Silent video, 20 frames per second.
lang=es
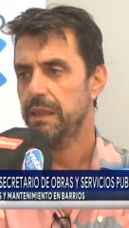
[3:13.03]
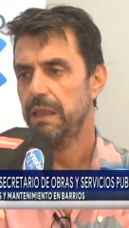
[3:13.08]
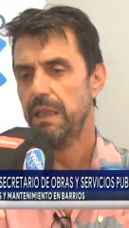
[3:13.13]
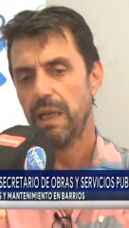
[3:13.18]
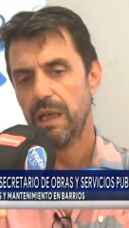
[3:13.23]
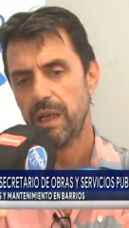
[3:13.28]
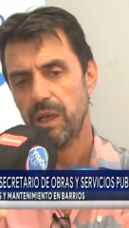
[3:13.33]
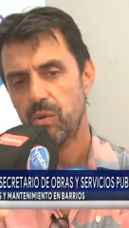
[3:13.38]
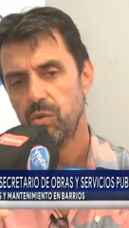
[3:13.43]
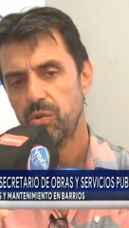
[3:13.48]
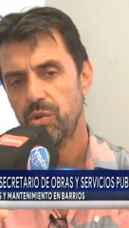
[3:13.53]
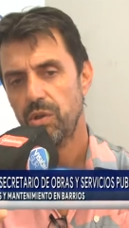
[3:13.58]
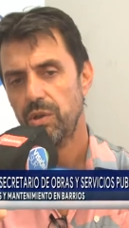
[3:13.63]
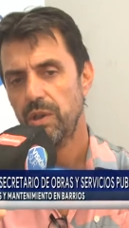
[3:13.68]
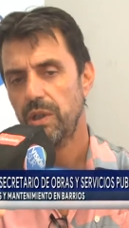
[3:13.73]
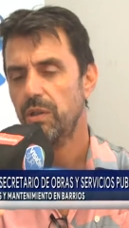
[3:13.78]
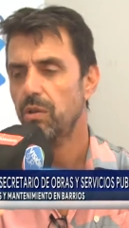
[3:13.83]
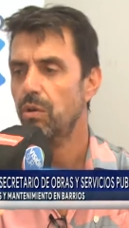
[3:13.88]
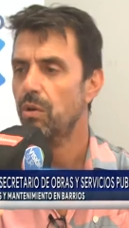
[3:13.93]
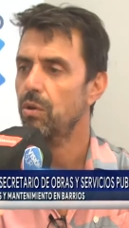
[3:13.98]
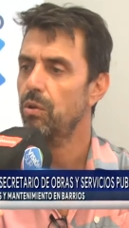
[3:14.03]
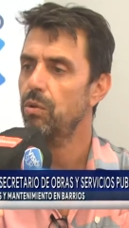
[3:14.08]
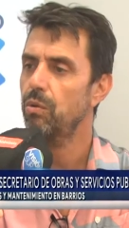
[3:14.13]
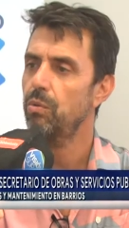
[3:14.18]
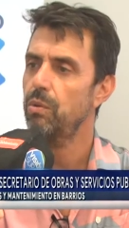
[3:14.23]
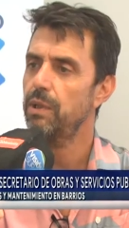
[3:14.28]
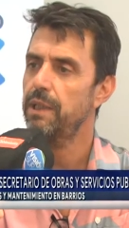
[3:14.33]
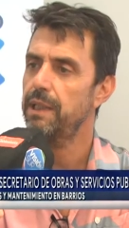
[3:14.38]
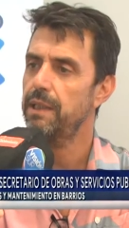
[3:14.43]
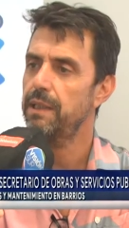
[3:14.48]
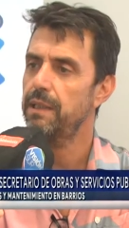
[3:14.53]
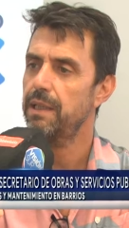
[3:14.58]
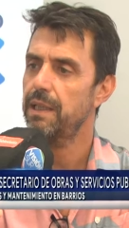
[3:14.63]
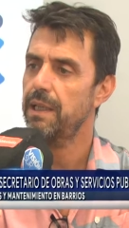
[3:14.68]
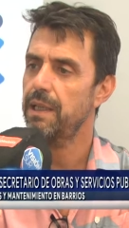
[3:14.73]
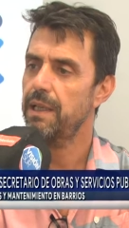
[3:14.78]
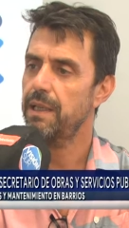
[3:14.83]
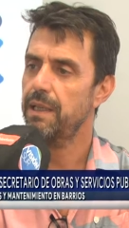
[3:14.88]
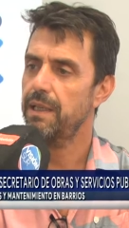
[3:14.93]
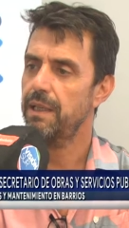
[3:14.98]
la ejecución del cordón
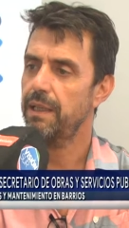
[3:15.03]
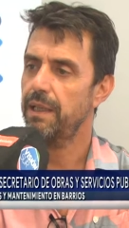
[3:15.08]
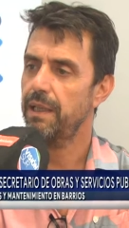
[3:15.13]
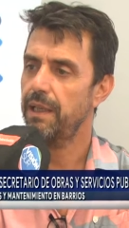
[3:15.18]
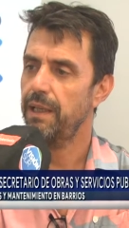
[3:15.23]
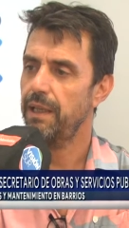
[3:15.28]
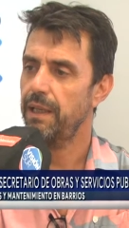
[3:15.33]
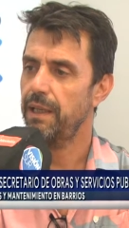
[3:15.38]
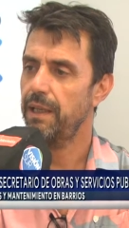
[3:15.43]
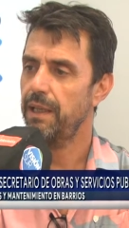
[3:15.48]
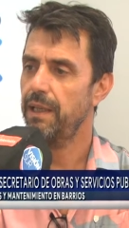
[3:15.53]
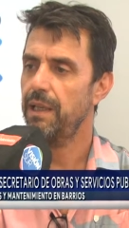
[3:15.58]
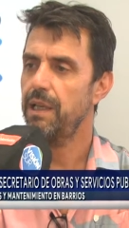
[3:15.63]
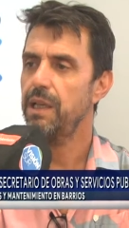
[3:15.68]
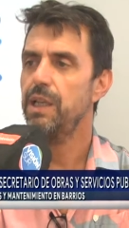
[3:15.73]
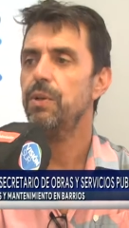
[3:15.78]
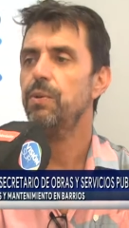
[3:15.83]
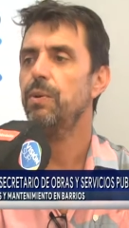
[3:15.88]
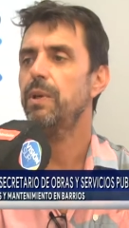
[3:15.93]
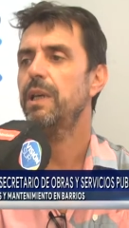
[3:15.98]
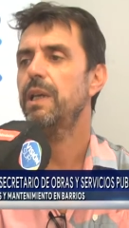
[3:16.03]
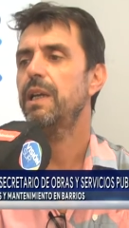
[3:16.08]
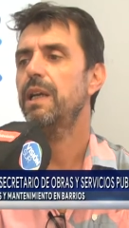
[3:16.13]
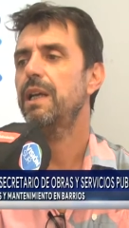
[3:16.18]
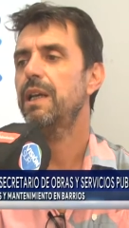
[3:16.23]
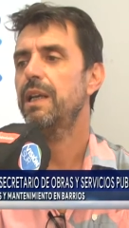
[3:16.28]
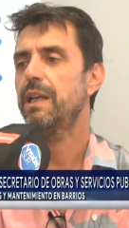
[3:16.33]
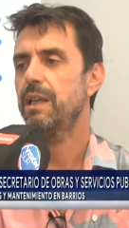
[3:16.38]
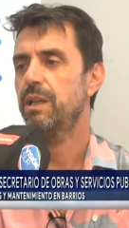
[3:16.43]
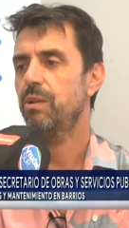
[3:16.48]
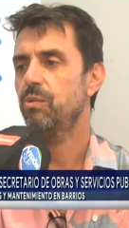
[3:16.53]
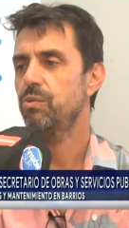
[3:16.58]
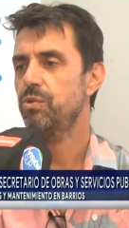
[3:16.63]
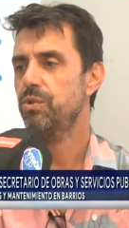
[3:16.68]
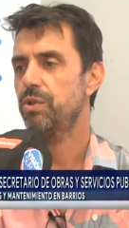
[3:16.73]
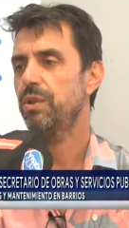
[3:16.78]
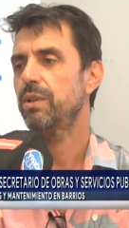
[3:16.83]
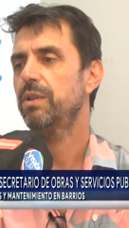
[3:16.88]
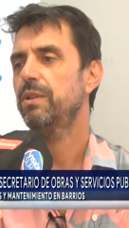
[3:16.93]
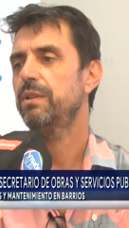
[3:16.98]
cuneta eh, libera la
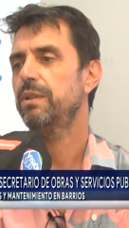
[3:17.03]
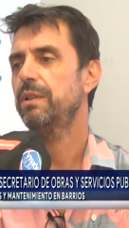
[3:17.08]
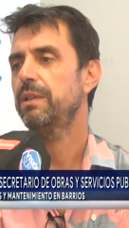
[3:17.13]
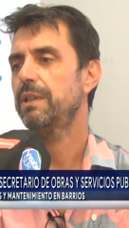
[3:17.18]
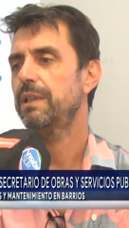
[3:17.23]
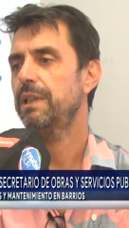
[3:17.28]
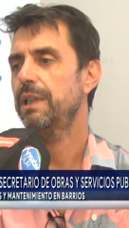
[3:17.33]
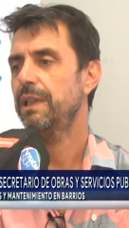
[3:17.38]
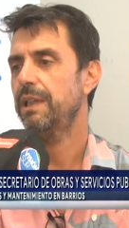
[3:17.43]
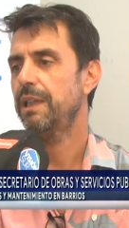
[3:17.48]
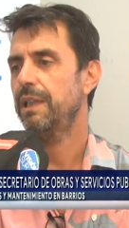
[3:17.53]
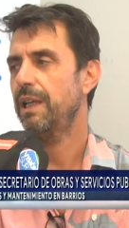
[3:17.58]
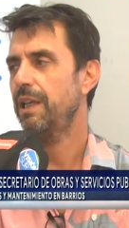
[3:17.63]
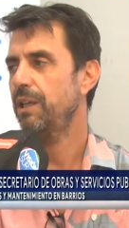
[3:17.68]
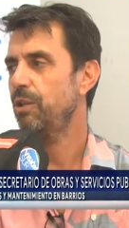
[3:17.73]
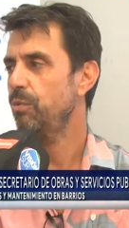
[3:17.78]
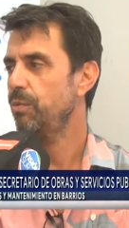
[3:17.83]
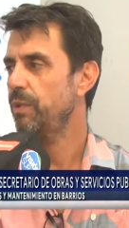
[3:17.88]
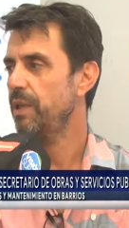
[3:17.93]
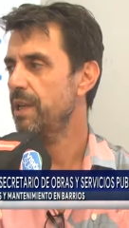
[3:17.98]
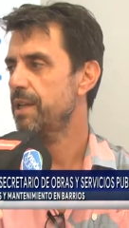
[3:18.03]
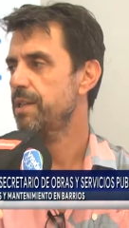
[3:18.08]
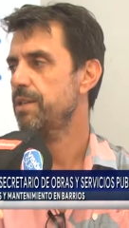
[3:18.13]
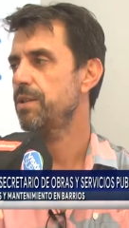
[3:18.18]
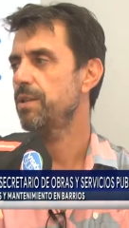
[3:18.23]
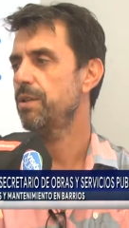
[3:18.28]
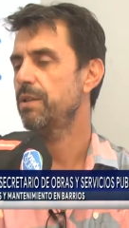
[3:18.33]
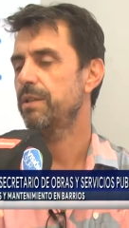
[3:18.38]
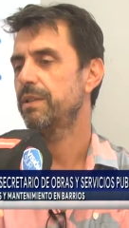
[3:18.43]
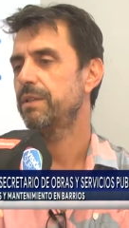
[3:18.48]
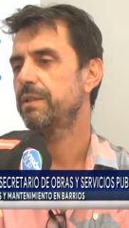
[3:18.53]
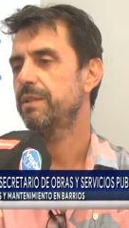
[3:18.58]
ejecución de la iluminación